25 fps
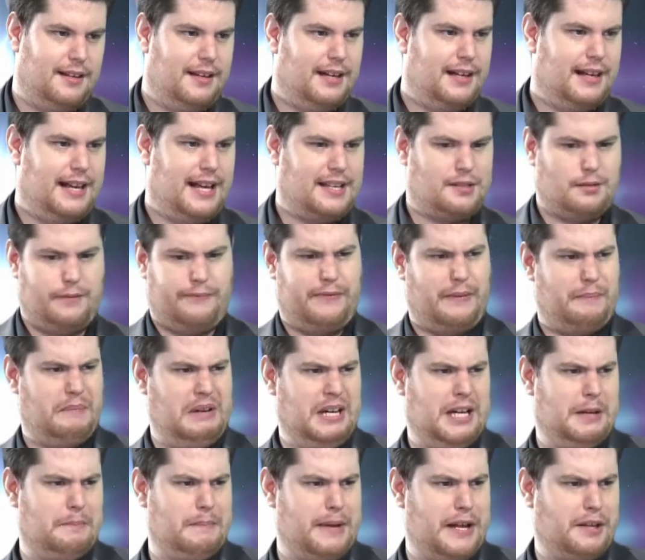Ja, so ein
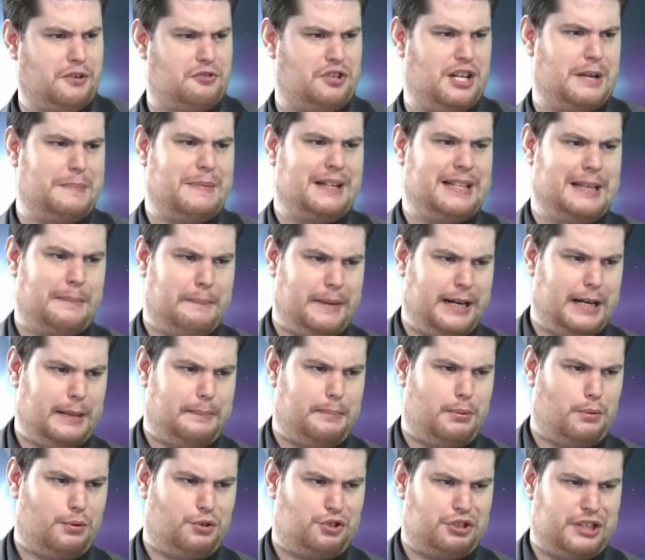Familienmenschen, jemand, der im
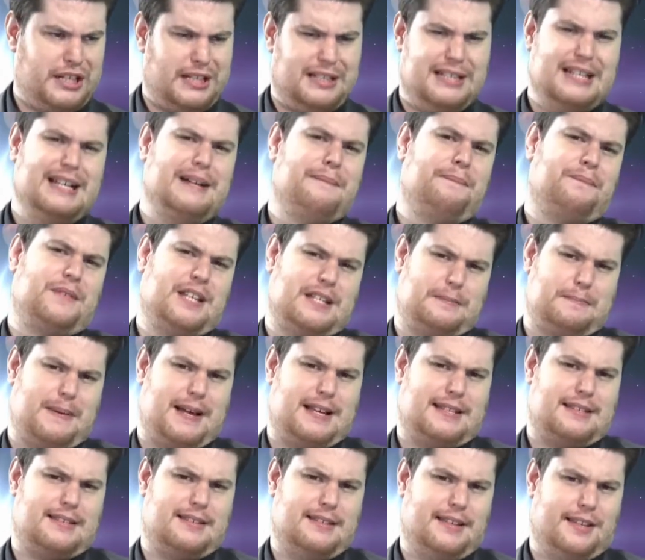Mittelpunkt steht, das
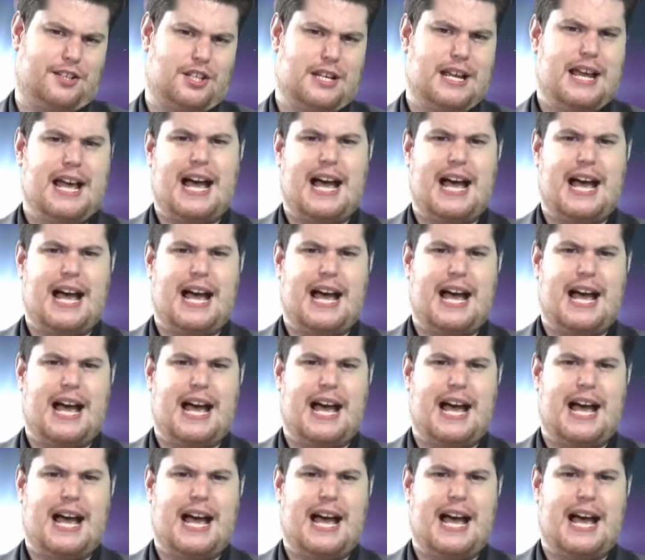passt nicht.